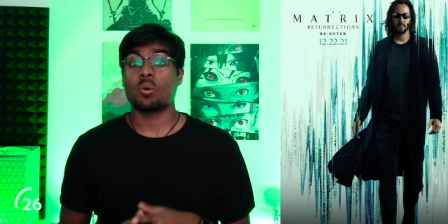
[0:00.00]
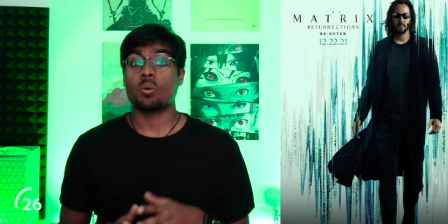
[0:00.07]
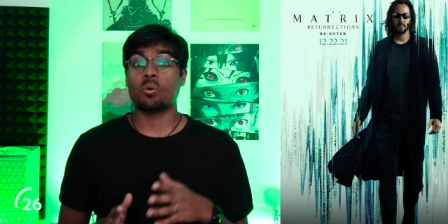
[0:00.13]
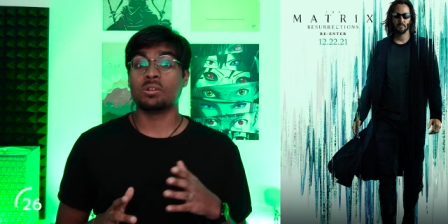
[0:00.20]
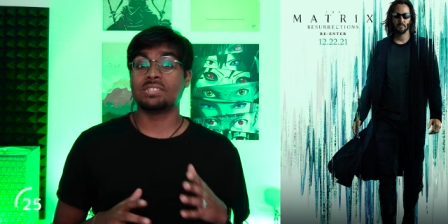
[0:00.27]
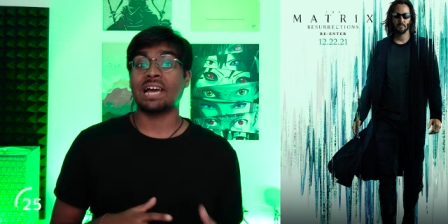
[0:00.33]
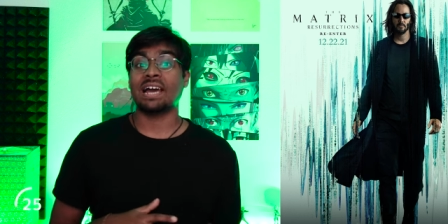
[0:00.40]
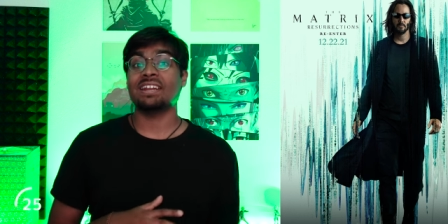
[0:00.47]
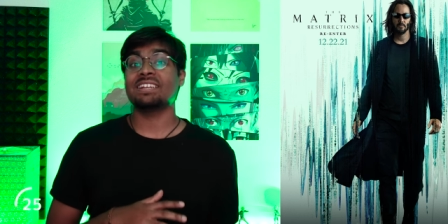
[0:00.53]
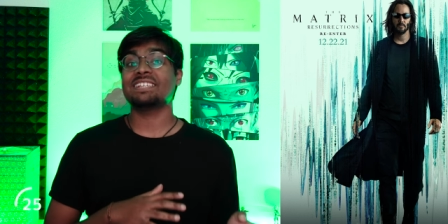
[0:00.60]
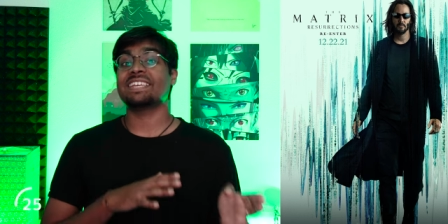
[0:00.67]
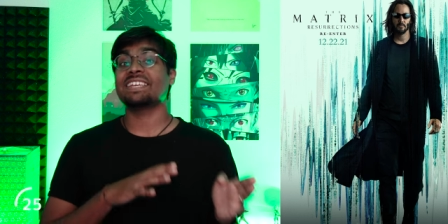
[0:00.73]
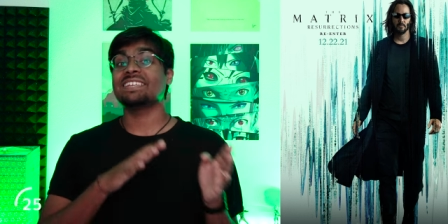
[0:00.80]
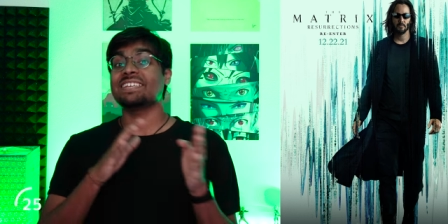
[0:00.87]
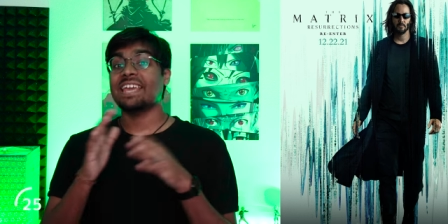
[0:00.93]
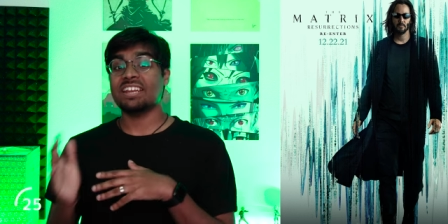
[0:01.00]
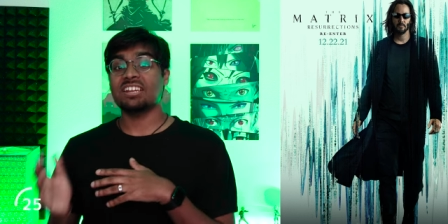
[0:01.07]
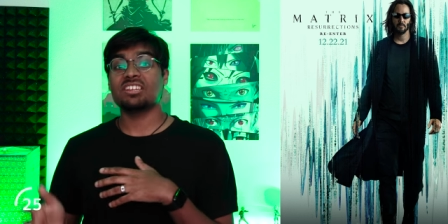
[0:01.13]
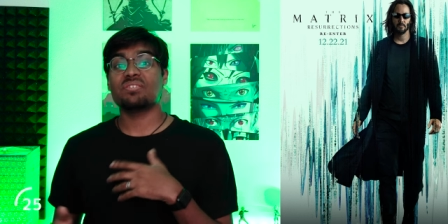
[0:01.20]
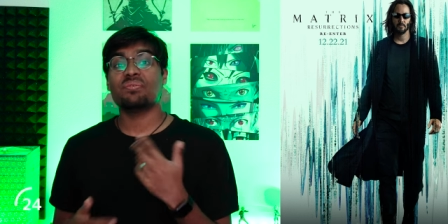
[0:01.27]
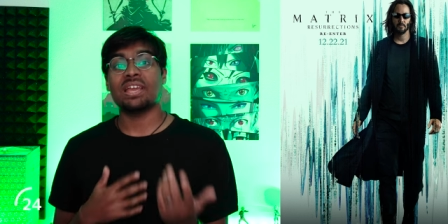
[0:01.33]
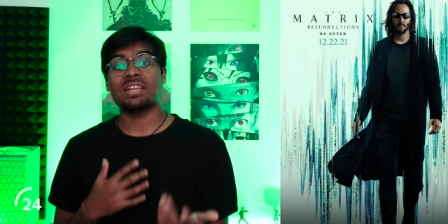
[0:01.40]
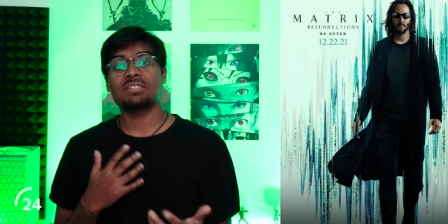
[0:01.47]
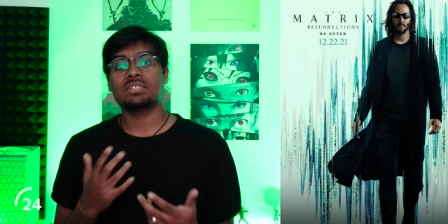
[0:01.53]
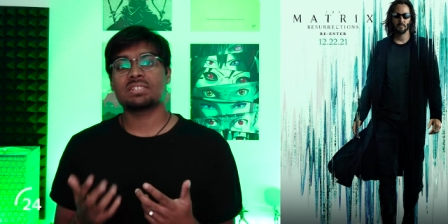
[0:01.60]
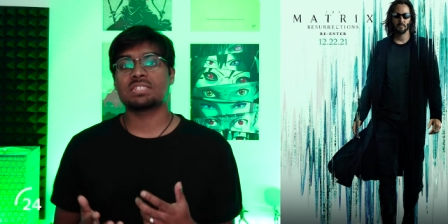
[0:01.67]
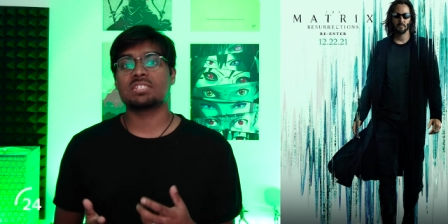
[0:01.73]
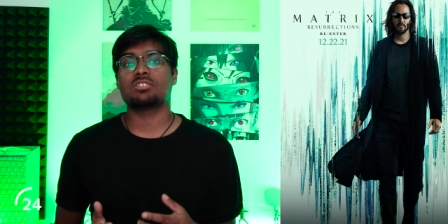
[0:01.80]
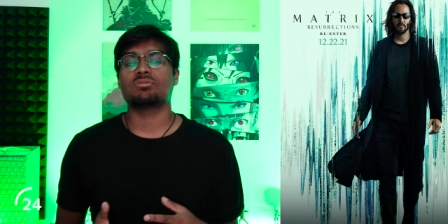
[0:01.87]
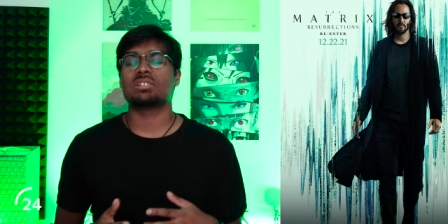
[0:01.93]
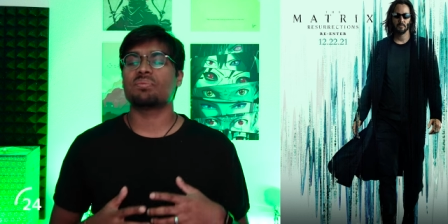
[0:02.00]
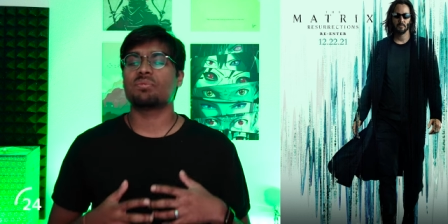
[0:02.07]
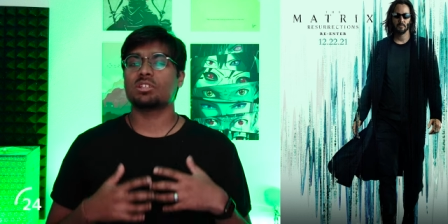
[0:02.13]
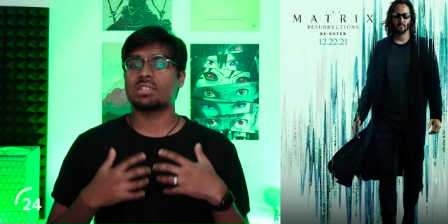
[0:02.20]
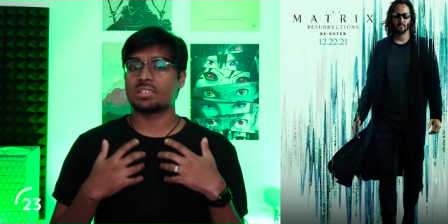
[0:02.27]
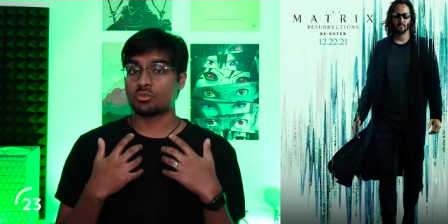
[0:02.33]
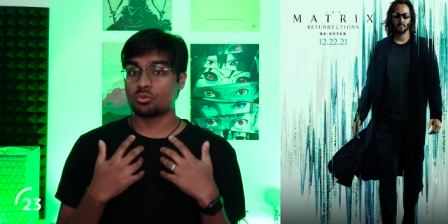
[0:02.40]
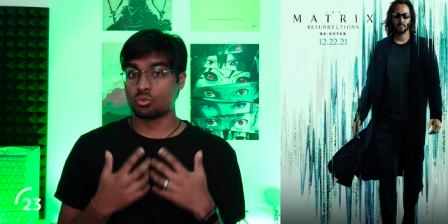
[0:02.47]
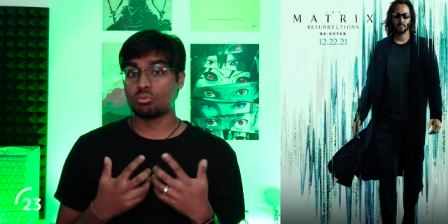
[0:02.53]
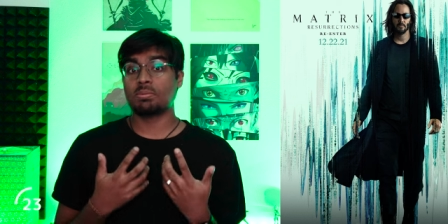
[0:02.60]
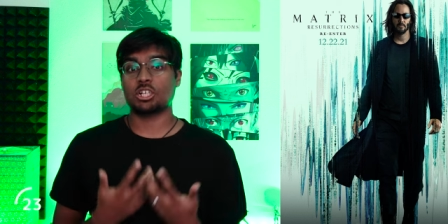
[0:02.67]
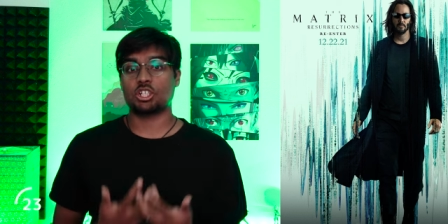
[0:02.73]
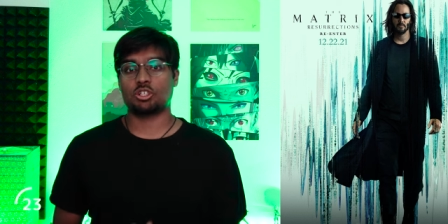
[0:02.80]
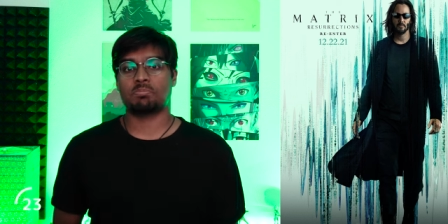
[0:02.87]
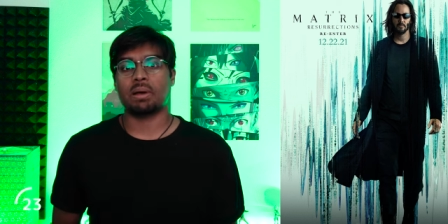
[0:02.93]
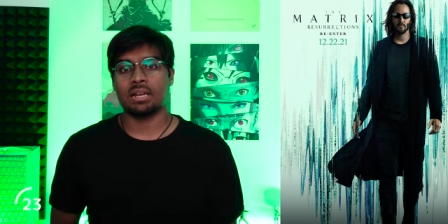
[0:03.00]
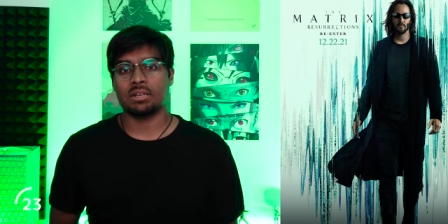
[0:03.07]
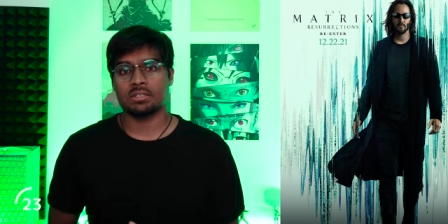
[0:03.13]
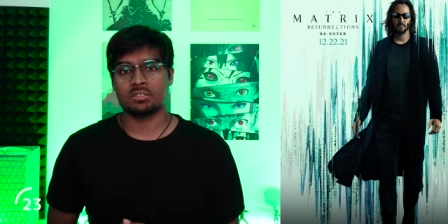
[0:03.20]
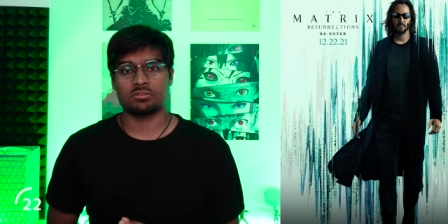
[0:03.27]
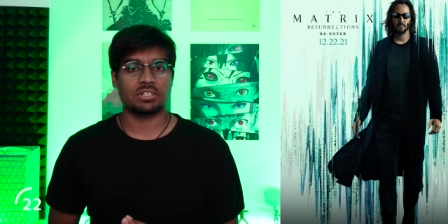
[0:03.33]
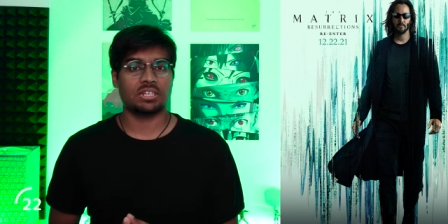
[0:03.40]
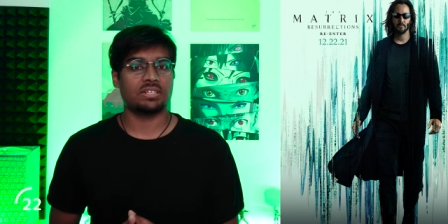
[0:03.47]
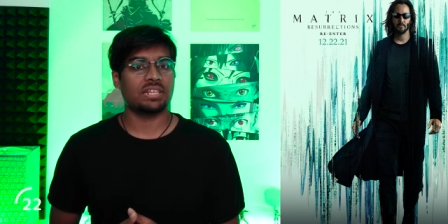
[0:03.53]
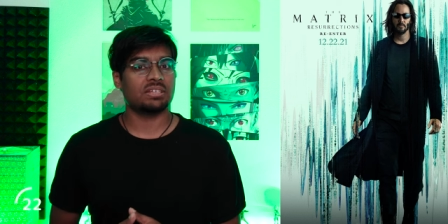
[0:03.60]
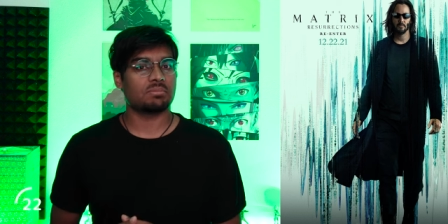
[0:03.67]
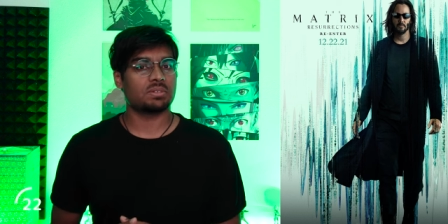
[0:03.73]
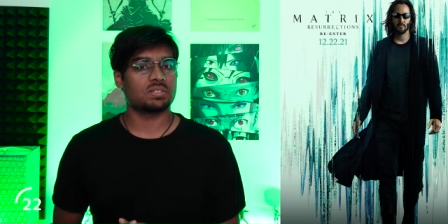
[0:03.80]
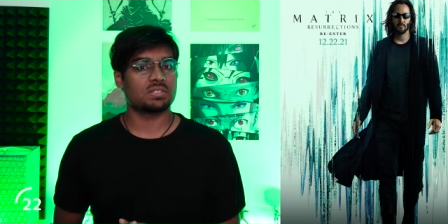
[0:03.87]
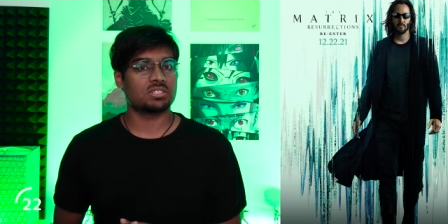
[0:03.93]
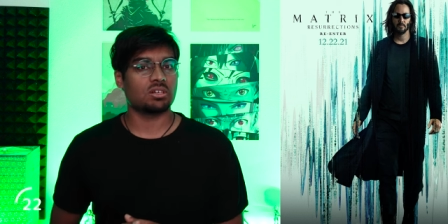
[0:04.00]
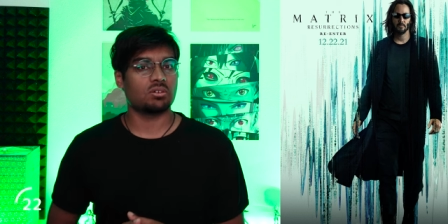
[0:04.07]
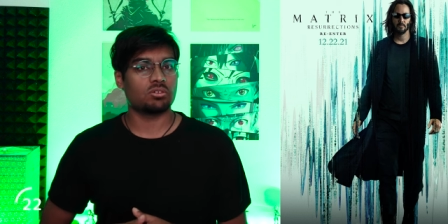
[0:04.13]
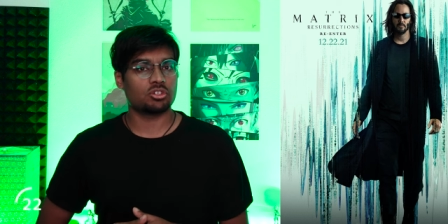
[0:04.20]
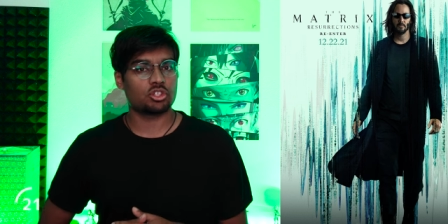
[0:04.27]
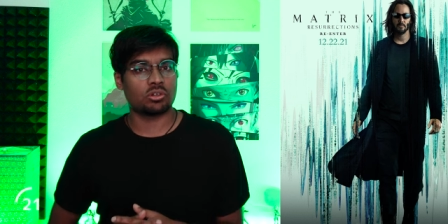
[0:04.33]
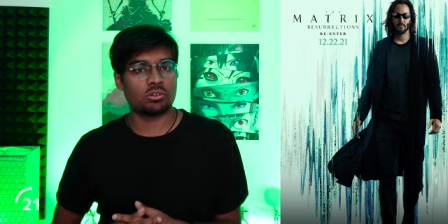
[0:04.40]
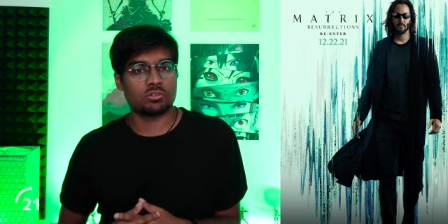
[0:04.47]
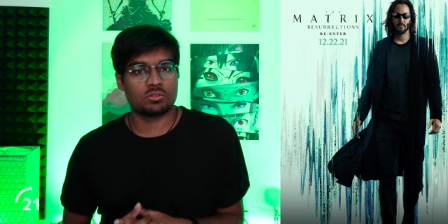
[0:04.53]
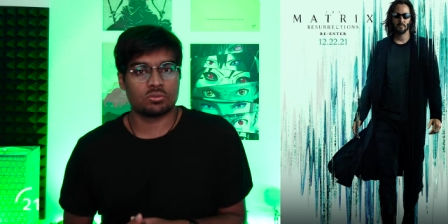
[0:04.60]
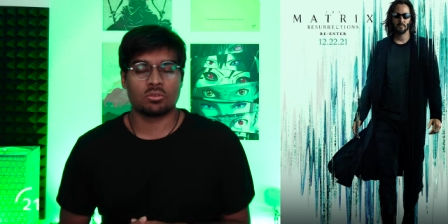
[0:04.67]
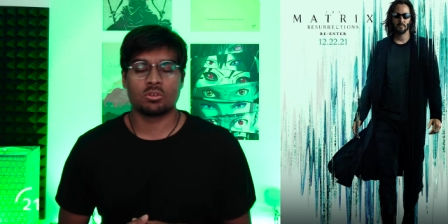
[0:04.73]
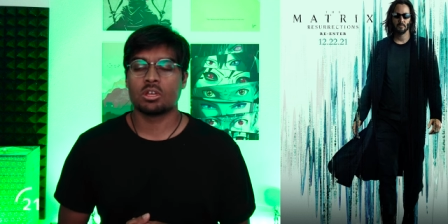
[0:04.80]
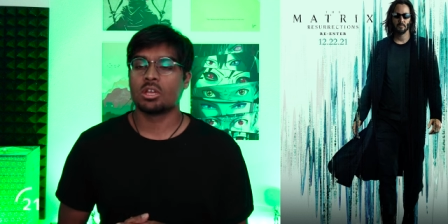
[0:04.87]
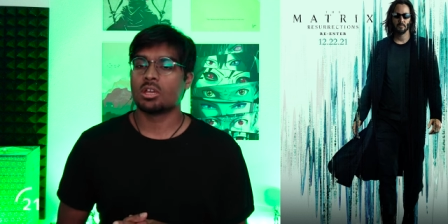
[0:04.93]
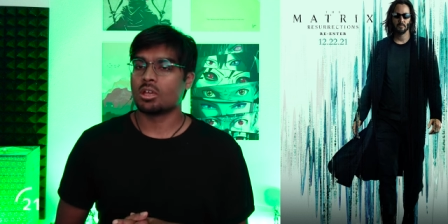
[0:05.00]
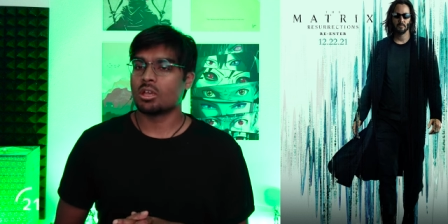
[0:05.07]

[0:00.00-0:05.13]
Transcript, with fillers: Und dann gegen Ende fängt er sich und dann wird er super spannend und dann denkt man sich auch schon so,